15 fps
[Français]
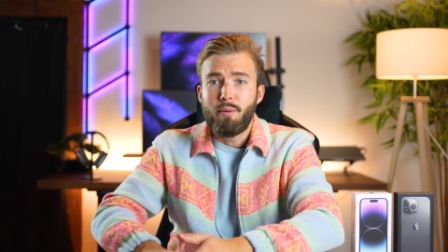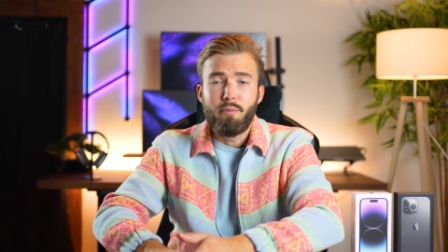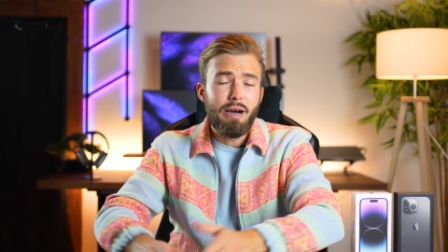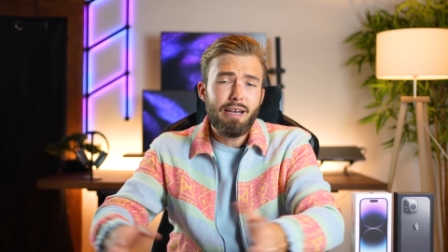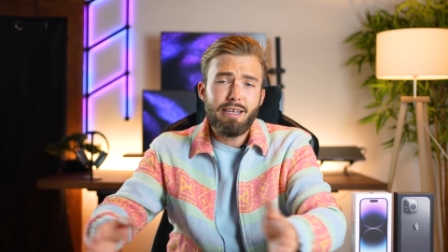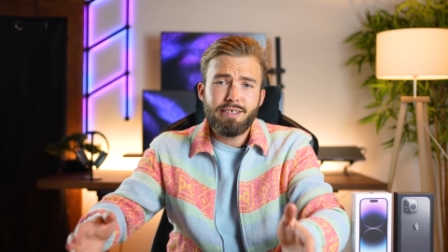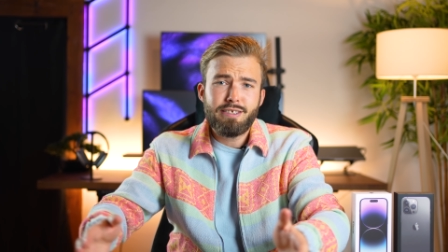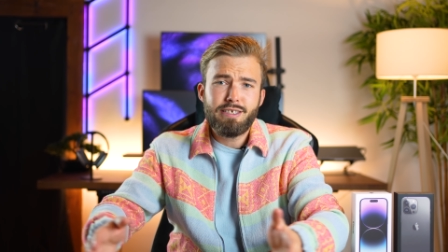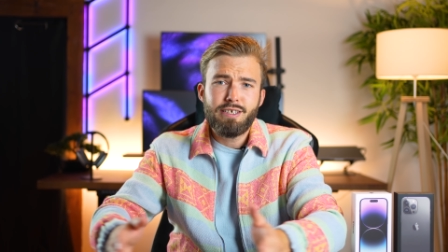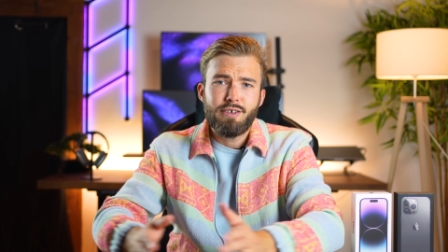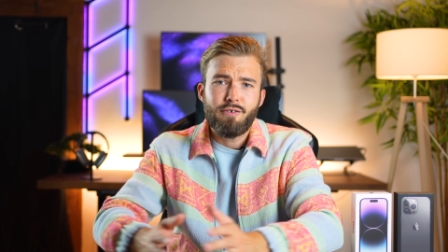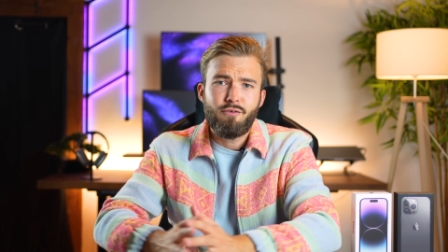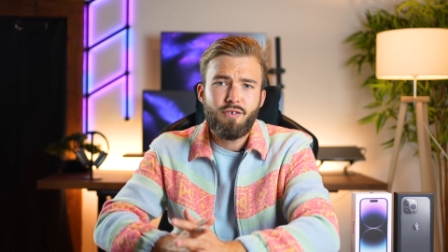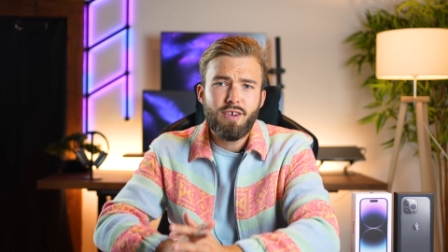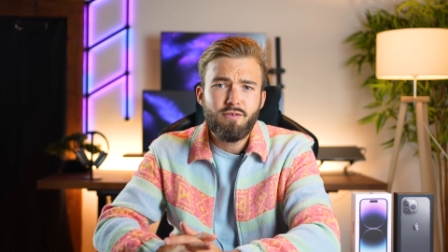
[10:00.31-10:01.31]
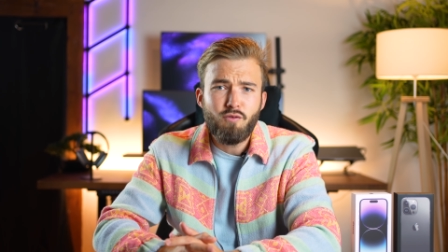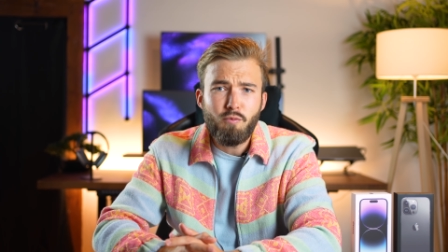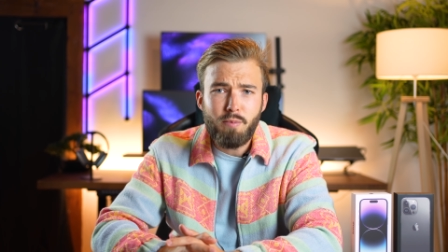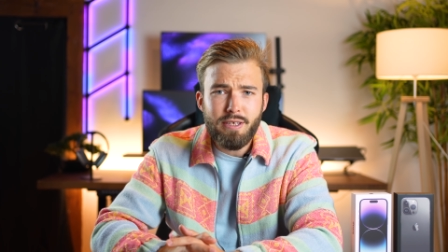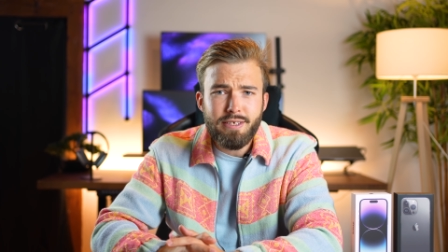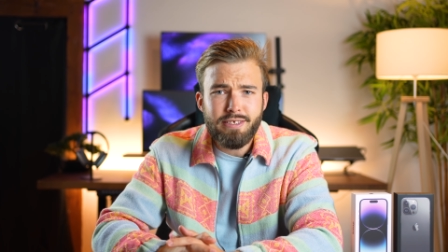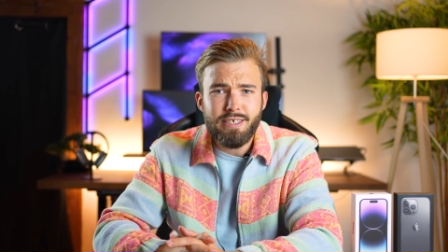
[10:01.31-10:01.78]
bah, allez-y, faites-vous
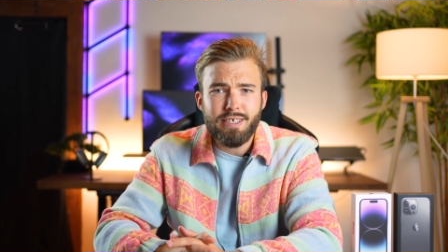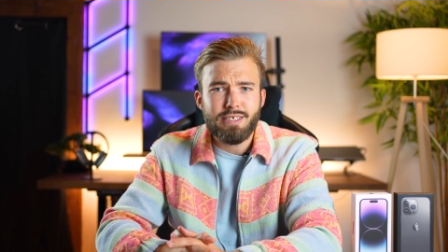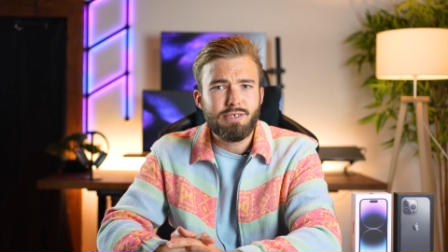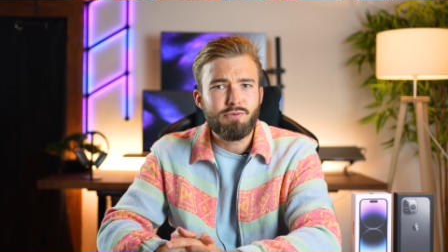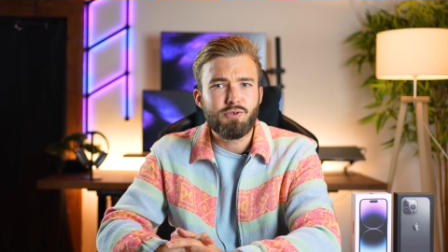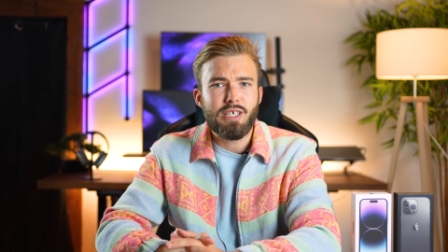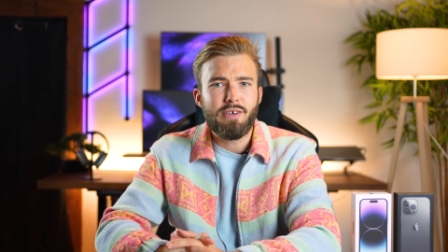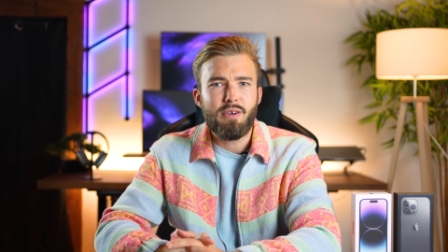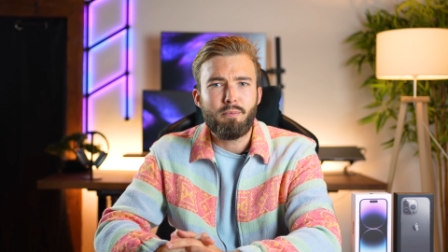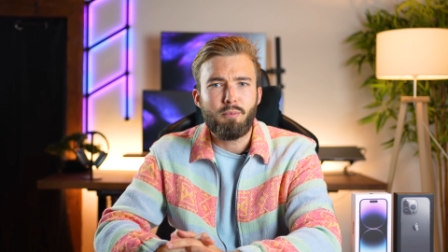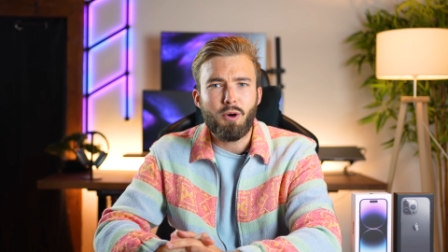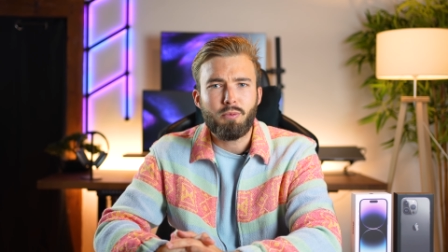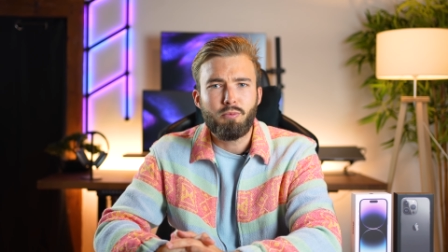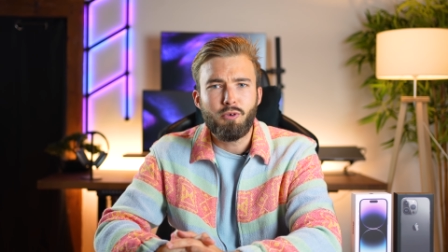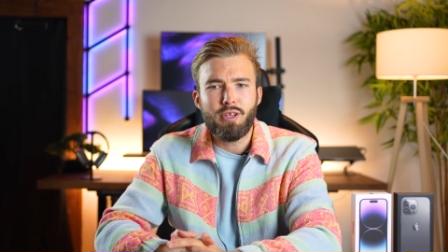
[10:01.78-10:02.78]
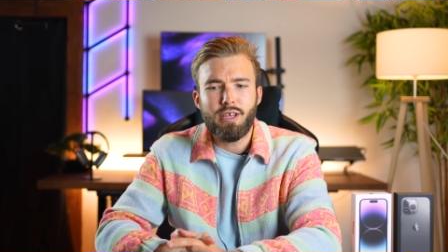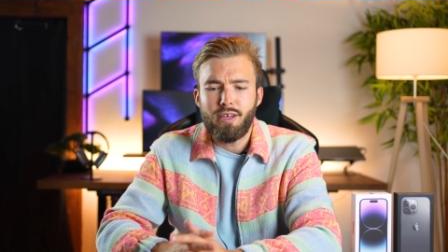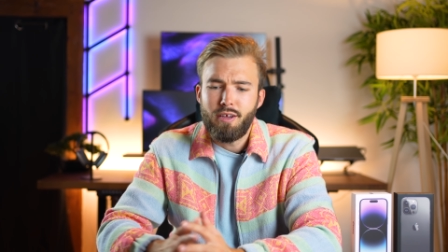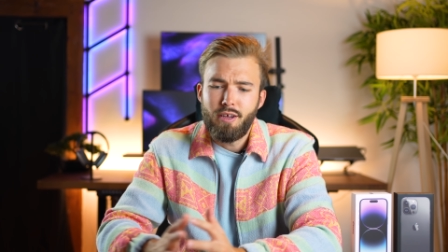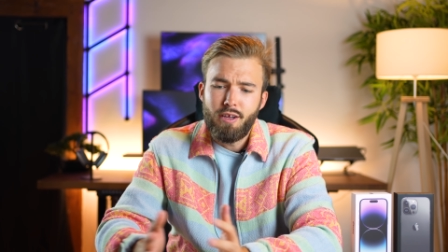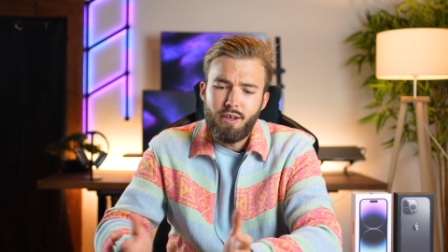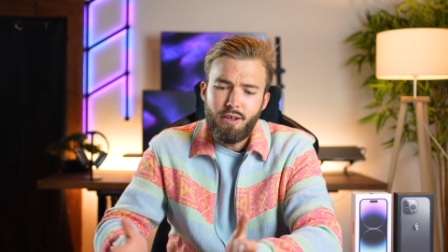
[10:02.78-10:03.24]
plaisir si vous avez
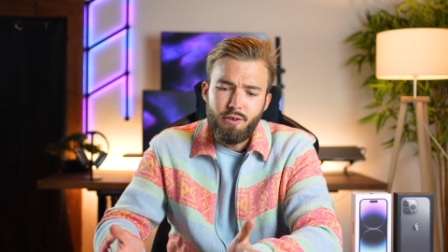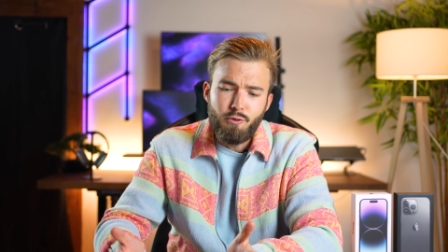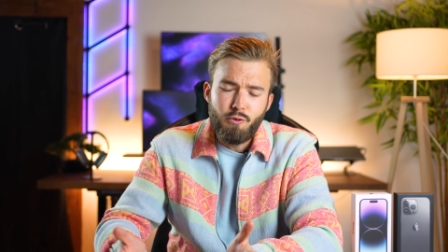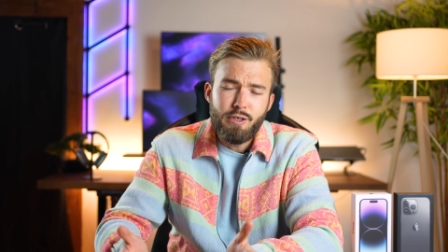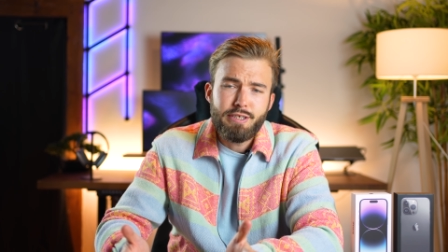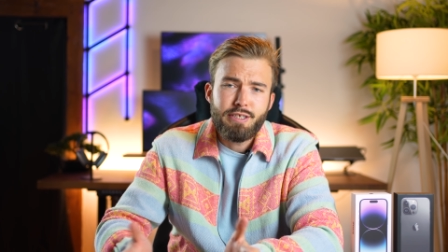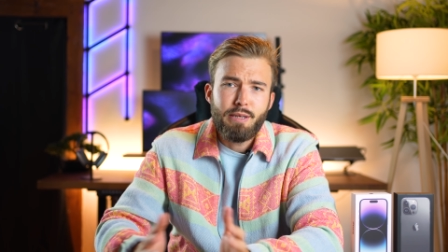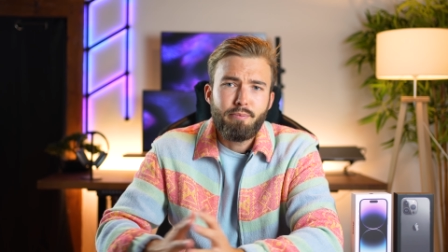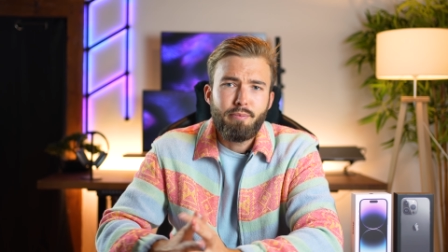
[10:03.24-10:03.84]
porte-monnaie. Ne laissez